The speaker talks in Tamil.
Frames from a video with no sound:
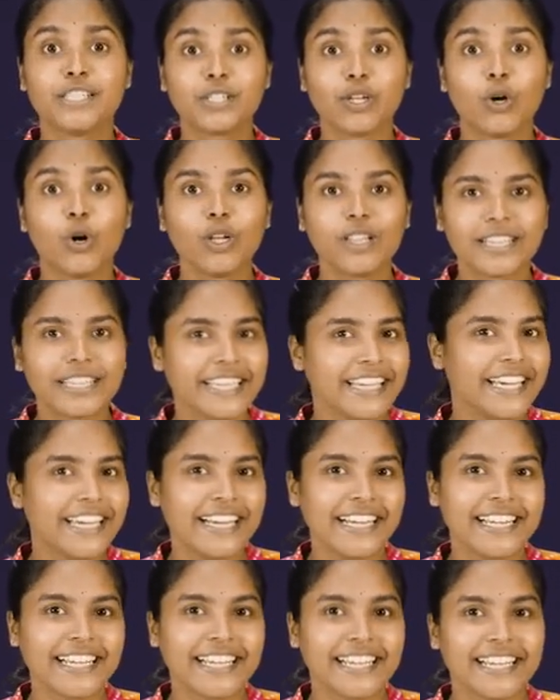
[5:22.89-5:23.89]
ஸோ
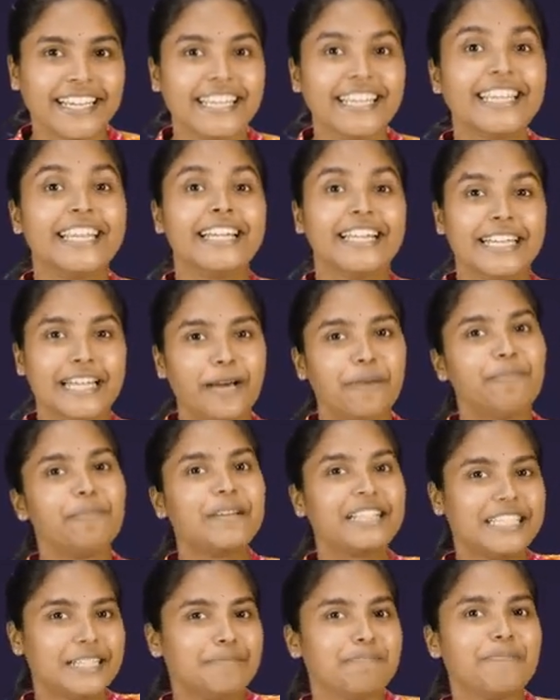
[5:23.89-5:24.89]
தியரட்டிக்கலி நம்ம
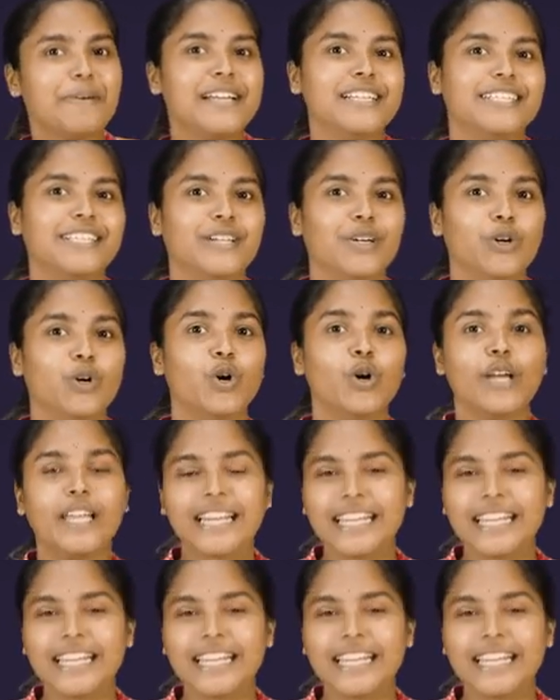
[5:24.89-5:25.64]
சிம்பான்சிக்கோ